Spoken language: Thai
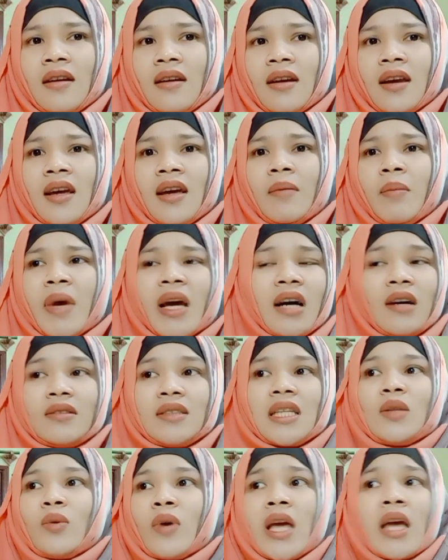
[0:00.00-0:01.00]
นะคะไม่เข้าใจ
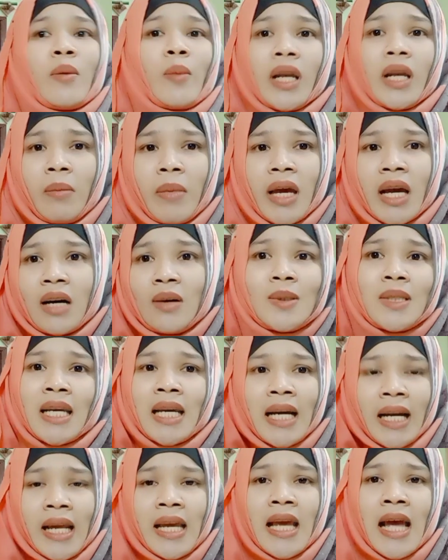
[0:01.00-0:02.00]
ตัวเองว่าทำไมเข้าใจ
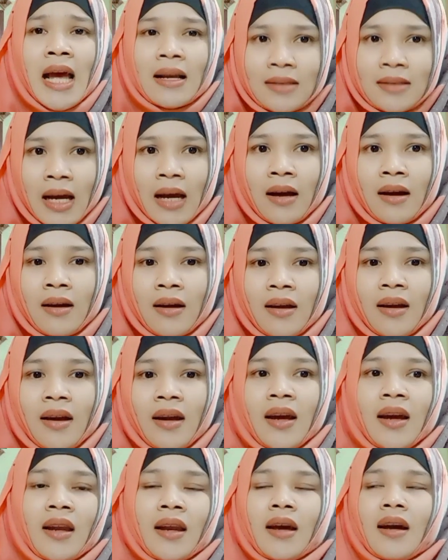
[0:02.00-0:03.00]
อะไรยากจัง
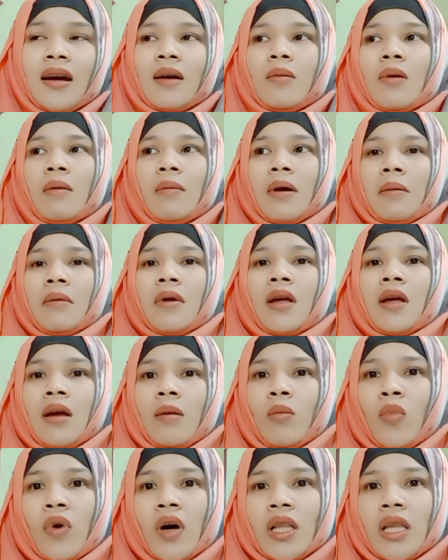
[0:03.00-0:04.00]
ถ้าเกิดว่าแบบ
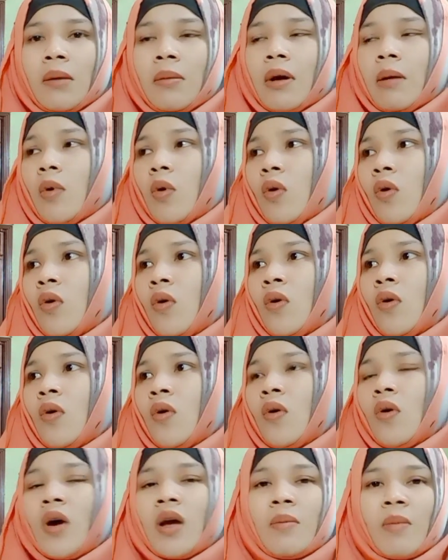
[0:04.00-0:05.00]
มัวแต่แบบ โอ้
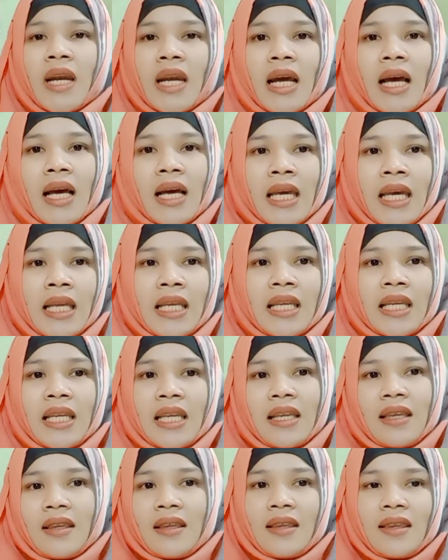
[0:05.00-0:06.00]
ยมานั่งคิด
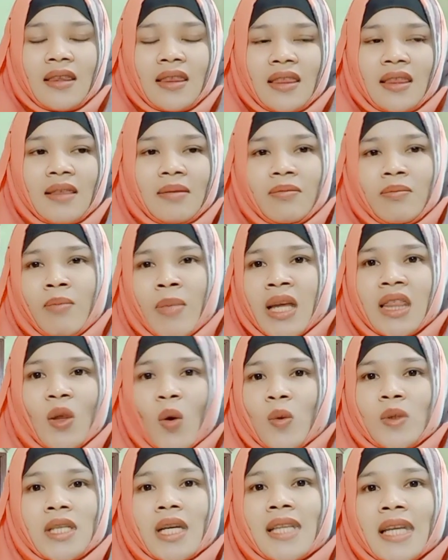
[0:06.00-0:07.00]
ไม่ต
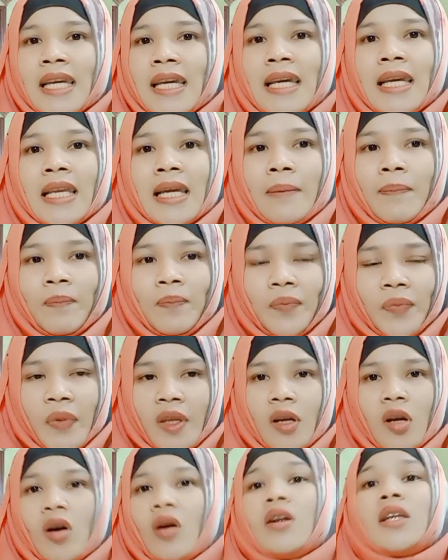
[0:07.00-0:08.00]
กสักทีเนี่ย
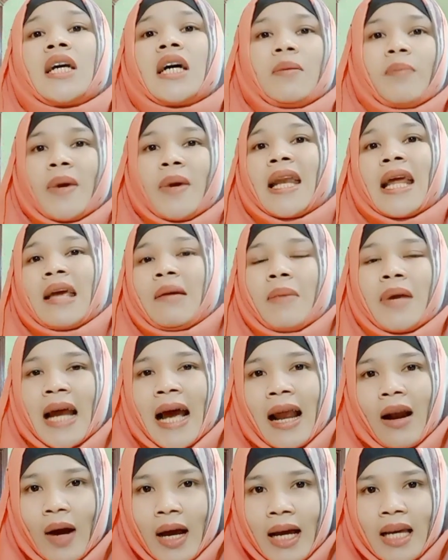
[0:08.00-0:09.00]
ก็เดินไปไหนไม่ได้
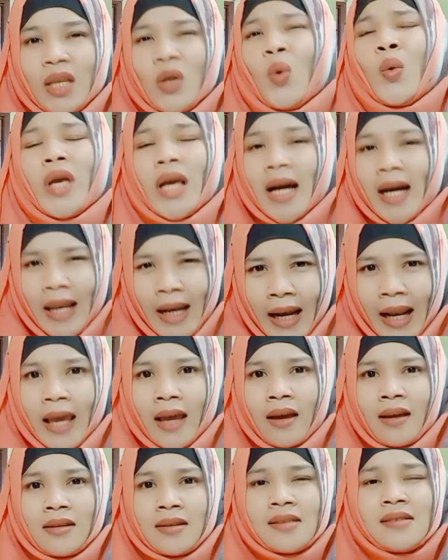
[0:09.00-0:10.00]
หรอกค่ะอยู่อย่างนั้นแหละ
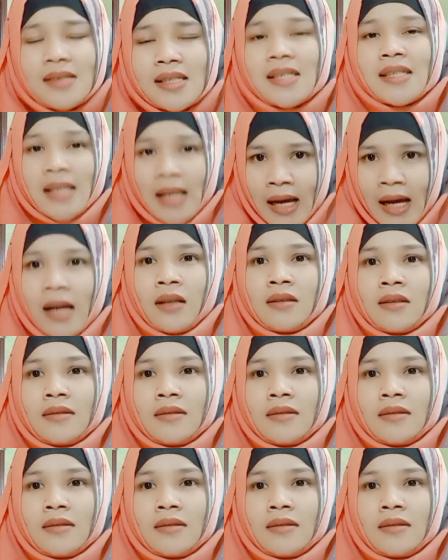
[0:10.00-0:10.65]
จริงๆนะ